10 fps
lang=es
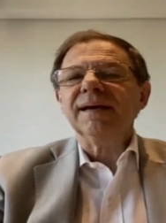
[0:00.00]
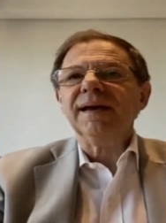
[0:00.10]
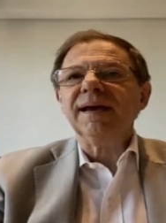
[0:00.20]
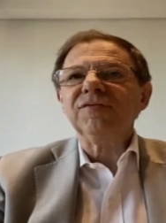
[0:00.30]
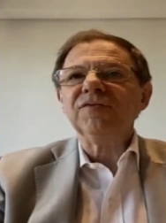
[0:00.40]

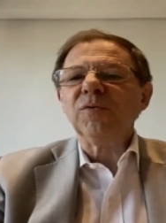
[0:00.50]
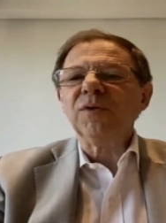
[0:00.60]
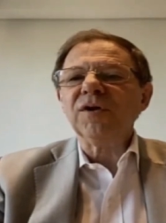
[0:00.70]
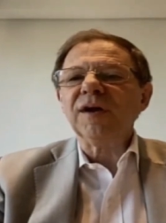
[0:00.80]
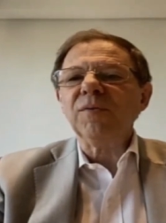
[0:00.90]
es un
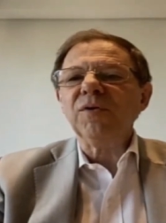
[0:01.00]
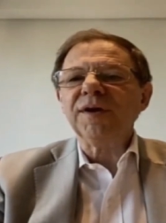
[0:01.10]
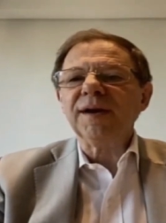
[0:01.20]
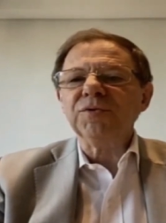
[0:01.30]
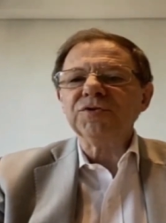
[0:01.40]
acuerdo que involucra
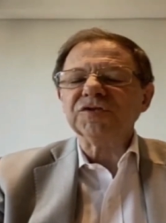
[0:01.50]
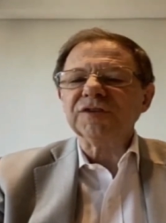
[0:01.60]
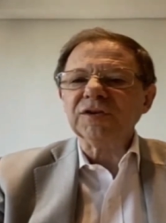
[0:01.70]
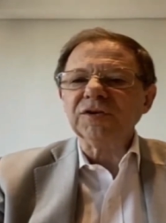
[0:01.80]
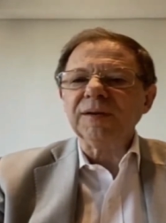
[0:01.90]
a muchos
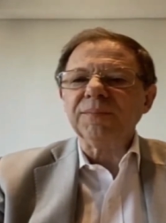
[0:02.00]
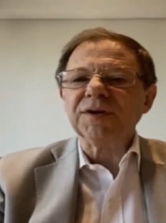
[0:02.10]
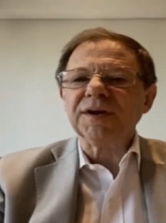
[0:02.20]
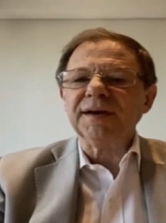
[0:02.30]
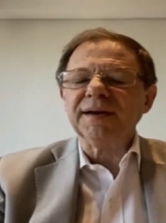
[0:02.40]
sectores,
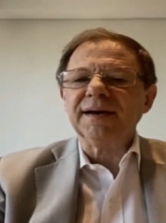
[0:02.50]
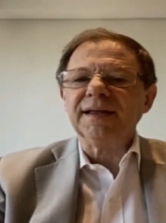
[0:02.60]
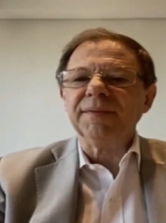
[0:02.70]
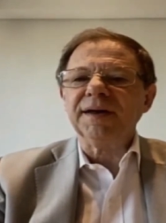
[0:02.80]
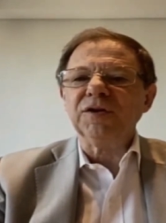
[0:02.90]
porque
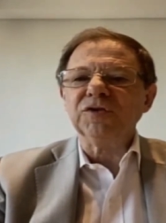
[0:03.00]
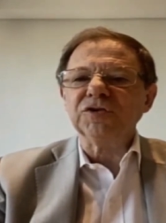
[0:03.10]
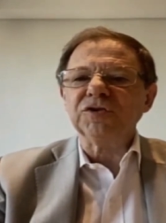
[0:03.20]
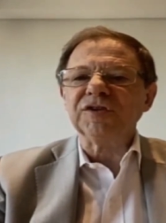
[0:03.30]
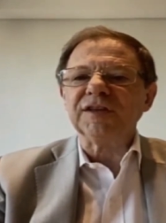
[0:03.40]
además de
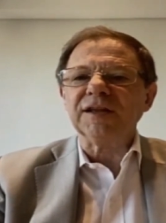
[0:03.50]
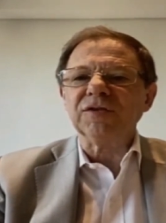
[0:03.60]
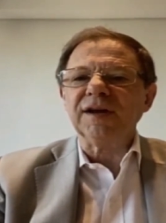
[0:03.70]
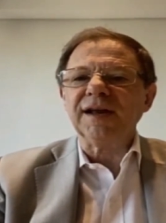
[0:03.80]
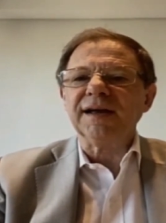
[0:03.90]
nosotros está
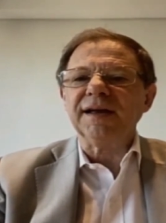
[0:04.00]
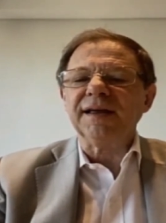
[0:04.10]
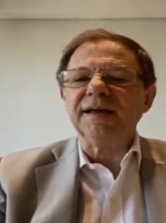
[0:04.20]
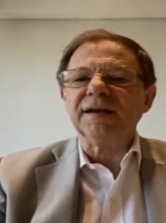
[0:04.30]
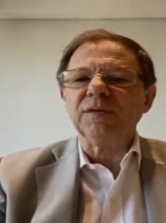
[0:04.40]
toda la cadena de
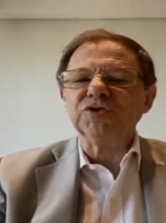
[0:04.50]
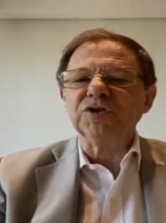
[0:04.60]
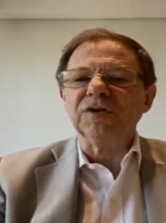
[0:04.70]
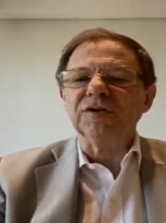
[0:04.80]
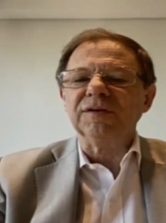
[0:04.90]

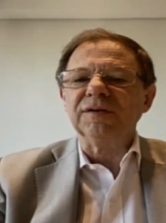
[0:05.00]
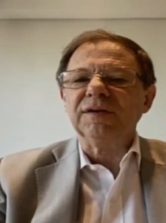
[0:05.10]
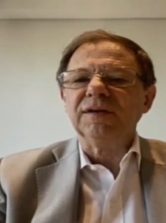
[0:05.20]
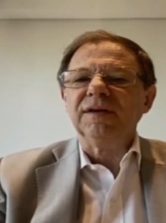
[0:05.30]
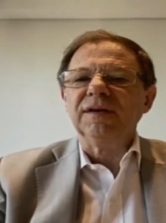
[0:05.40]
distribución,
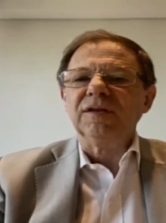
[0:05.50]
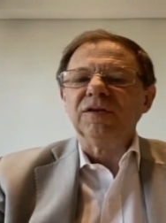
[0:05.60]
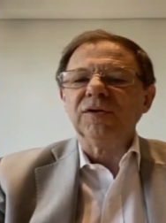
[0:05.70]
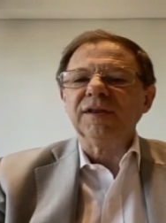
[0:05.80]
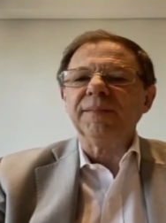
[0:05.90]

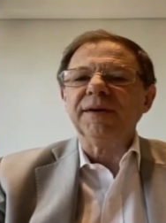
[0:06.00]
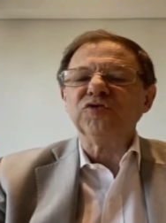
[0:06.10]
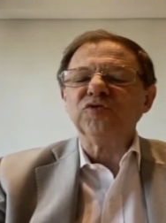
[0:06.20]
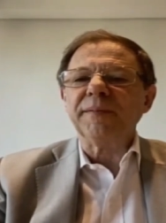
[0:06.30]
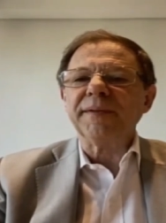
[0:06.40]
todo el tema de los
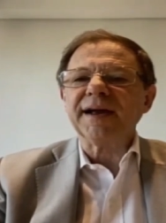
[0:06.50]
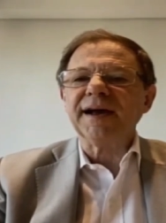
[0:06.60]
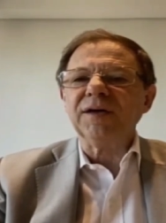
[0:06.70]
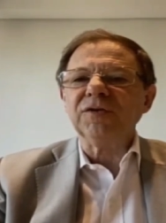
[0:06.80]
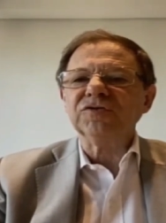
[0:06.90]

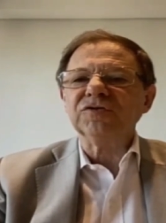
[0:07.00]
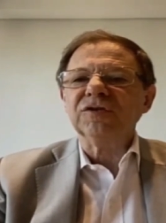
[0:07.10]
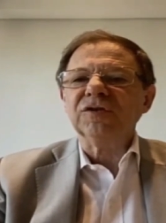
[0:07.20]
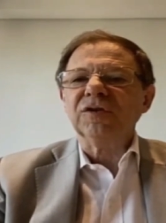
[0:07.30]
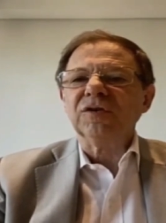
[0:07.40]
supermercados,
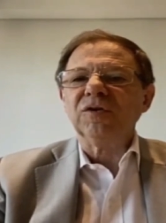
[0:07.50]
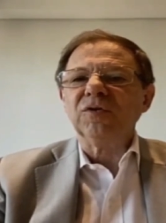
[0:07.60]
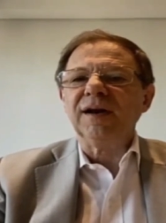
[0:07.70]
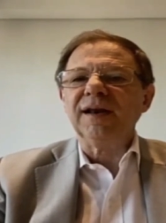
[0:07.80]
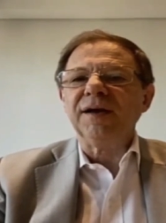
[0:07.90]
con lo
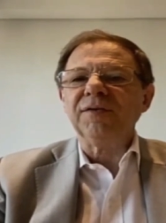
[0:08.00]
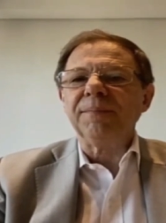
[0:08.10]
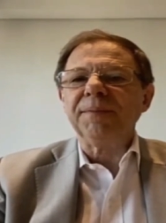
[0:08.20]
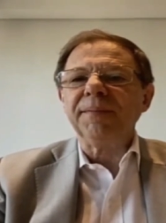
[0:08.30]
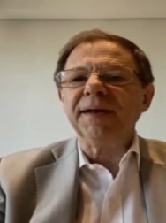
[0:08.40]
cual hay una
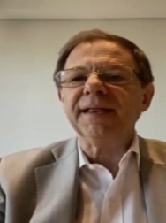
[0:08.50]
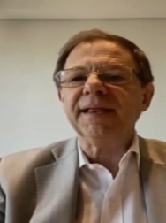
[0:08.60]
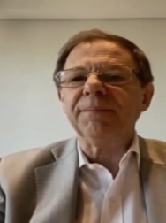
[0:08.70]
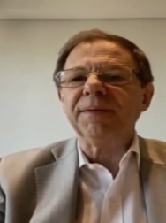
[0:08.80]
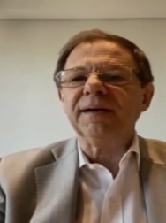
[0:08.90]
primera
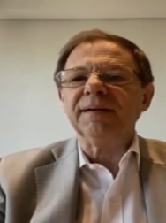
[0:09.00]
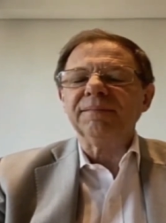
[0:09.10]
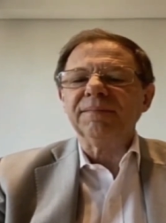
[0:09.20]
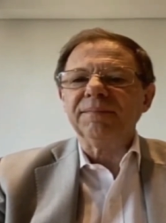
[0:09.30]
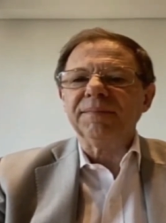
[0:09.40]
etapa
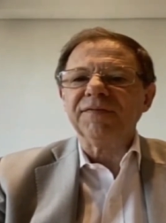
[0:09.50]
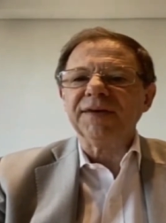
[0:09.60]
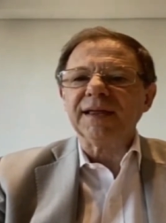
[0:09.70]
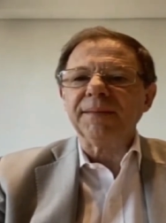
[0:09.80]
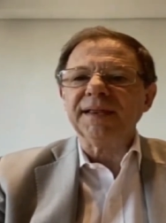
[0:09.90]

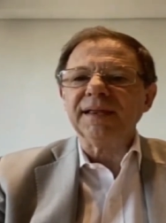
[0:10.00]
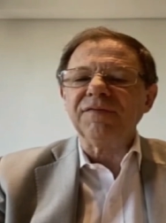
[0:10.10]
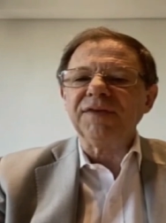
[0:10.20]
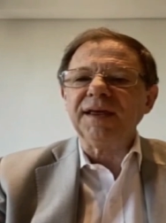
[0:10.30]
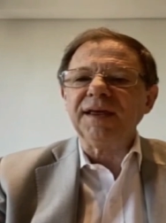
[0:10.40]
perfectamente
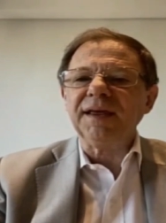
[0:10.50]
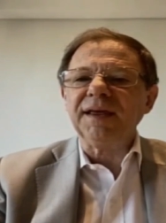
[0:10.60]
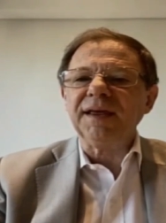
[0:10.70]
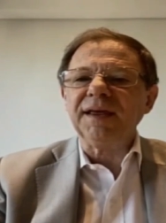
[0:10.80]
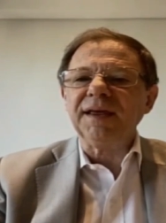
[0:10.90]
definida
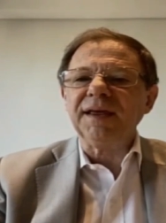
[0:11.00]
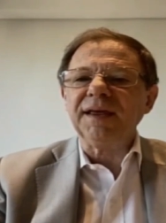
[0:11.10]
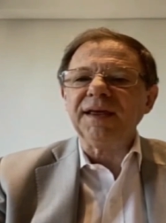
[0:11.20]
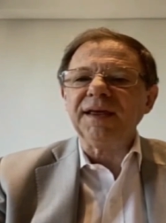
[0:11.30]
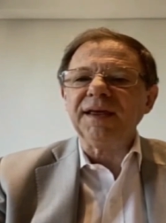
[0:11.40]

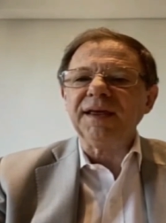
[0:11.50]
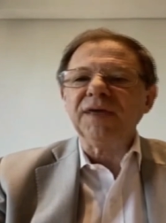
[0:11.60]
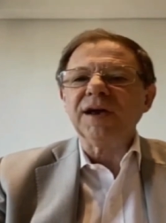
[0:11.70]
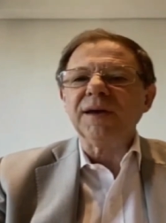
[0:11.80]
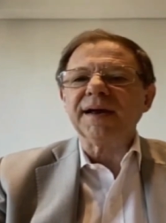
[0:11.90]
que creemos
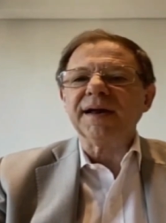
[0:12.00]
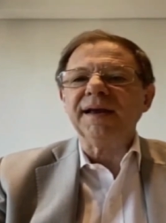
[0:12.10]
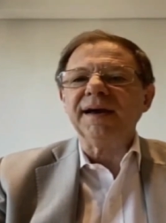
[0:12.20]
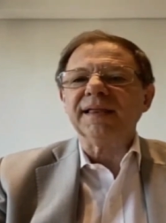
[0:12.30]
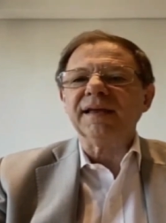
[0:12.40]
que
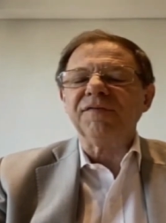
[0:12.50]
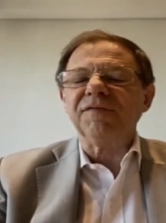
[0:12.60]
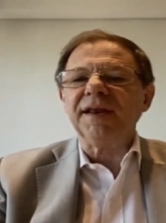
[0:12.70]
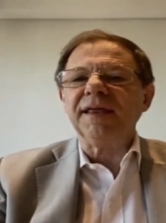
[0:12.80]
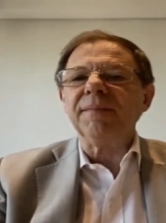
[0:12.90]
abarcaría hasta fines
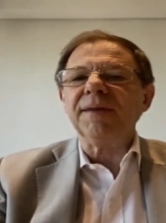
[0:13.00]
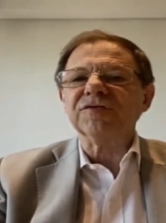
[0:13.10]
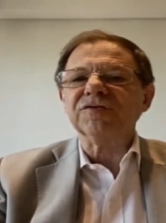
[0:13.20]
de marzo.